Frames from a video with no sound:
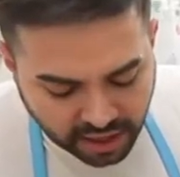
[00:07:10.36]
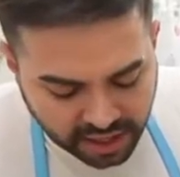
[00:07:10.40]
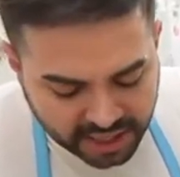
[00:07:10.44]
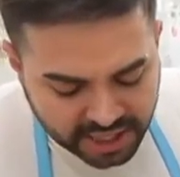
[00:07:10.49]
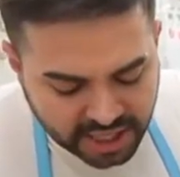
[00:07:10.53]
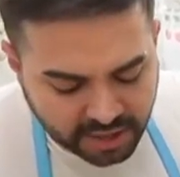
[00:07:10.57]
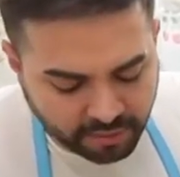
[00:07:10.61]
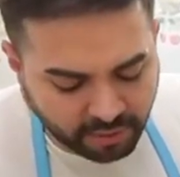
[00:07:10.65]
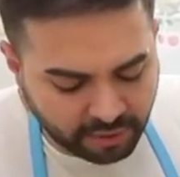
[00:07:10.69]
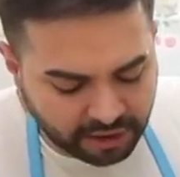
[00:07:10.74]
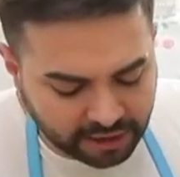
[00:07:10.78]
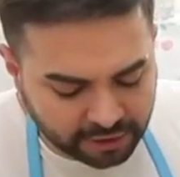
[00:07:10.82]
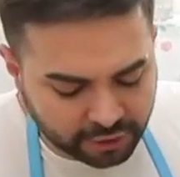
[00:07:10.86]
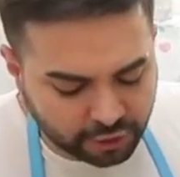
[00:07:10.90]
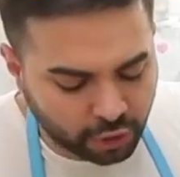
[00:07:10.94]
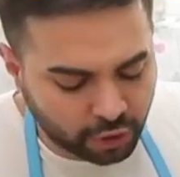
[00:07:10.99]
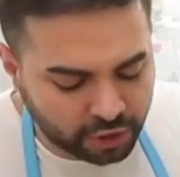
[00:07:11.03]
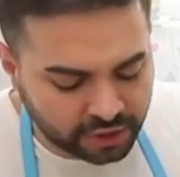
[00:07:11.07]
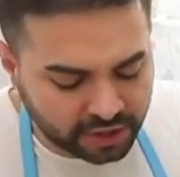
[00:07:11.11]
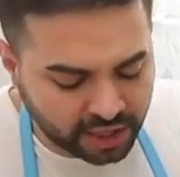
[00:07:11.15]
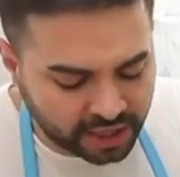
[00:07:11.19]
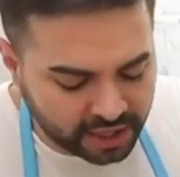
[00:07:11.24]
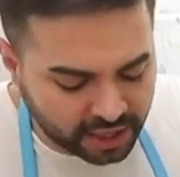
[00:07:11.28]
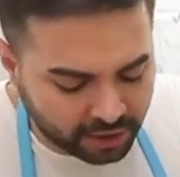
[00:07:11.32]
benim Acaba
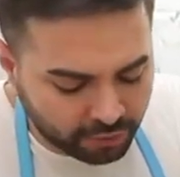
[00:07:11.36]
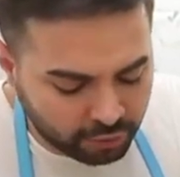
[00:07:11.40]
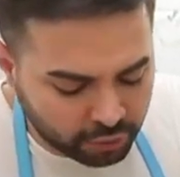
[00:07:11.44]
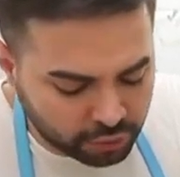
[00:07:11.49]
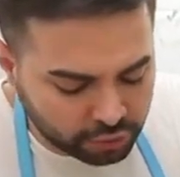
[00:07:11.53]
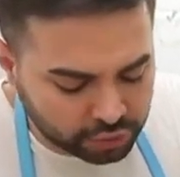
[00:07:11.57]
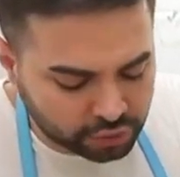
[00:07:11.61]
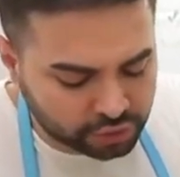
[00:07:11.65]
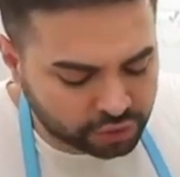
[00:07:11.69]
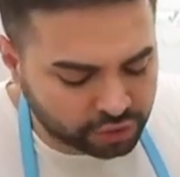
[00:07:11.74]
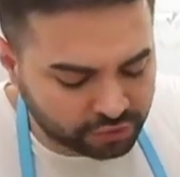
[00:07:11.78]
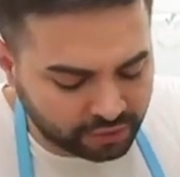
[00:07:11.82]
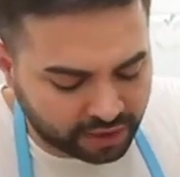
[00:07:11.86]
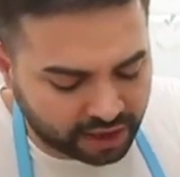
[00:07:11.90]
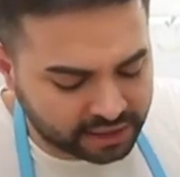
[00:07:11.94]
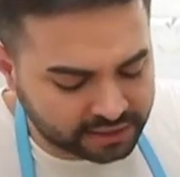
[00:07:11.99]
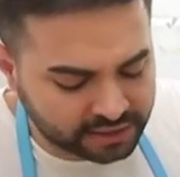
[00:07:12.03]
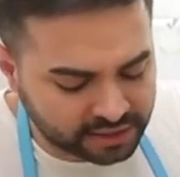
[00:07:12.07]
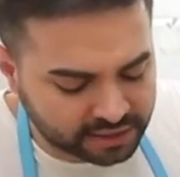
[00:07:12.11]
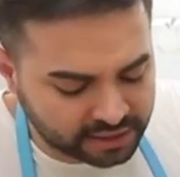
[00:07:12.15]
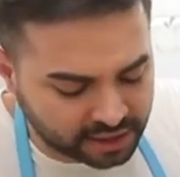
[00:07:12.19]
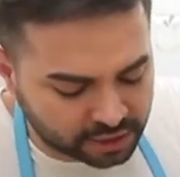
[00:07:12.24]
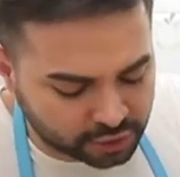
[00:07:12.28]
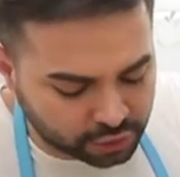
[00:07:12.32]
torunumun köyde yavuklusu adı.
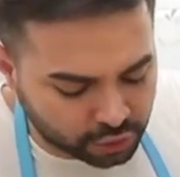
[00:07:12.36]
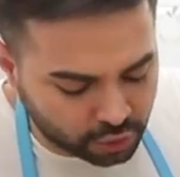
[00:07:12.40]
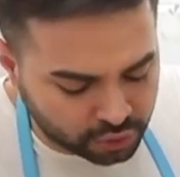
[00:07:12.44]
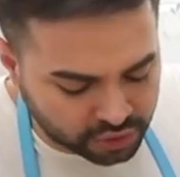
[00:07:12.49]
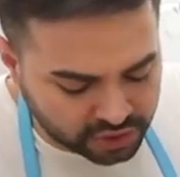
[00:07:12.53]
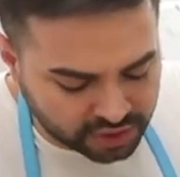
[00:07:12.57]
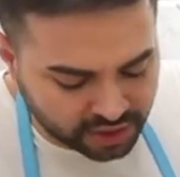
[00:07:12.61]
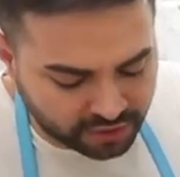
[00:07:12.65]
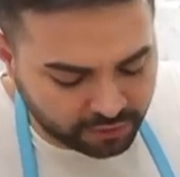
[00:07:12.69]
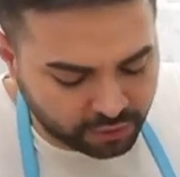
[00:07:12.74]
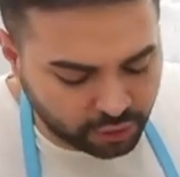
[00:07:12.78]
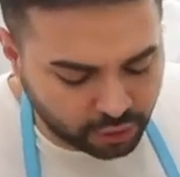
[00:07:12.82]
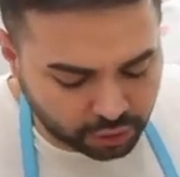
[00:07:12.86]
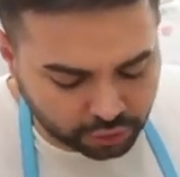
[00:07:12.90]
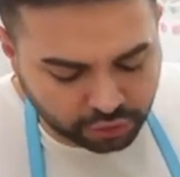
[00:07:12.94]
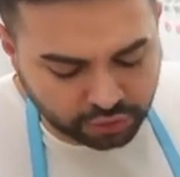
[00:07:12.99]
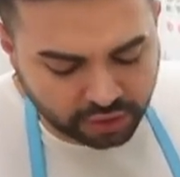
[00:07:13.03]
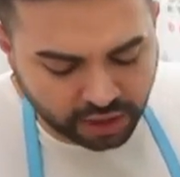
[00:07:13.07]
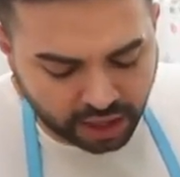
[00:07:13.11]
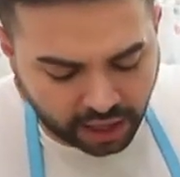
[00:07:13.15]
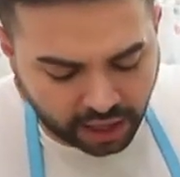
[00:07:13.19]
vardı da çok seviyordu